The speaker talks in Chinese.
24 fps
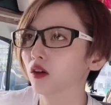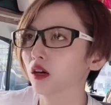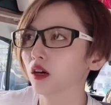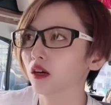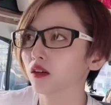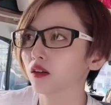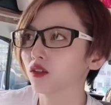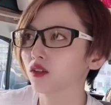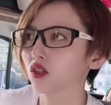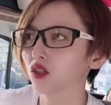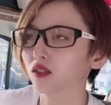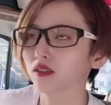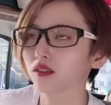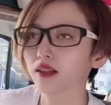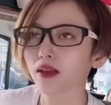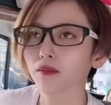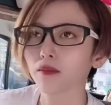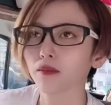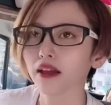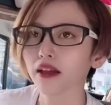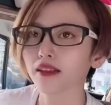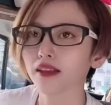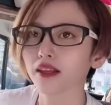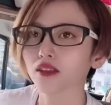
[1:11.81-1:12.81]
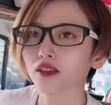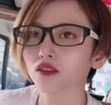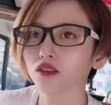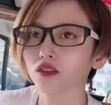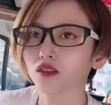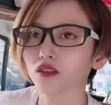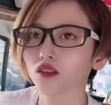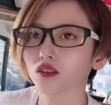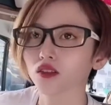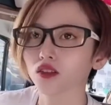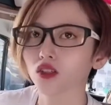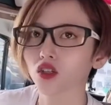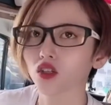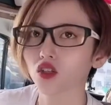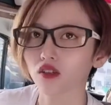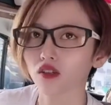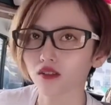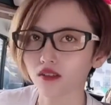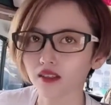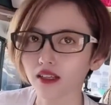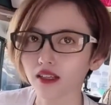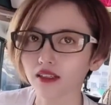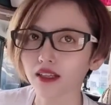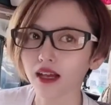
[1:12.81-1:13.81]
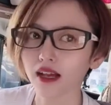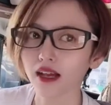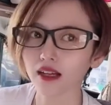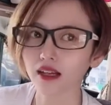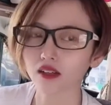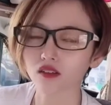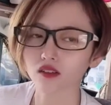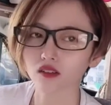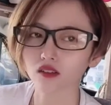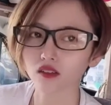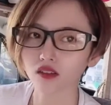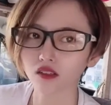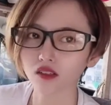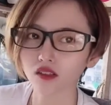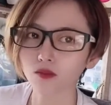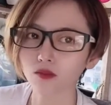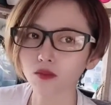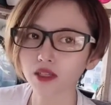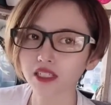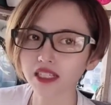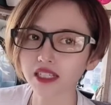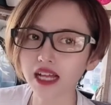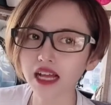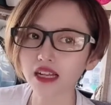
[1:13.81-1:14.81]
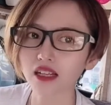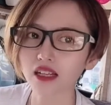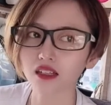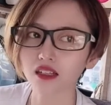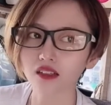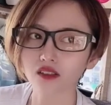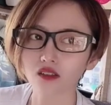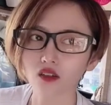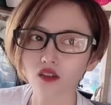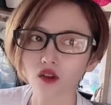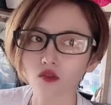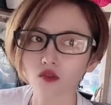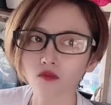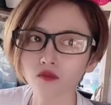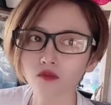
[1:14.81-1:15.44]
呃，十天八天的时间，大概是它新蜜下来了之后。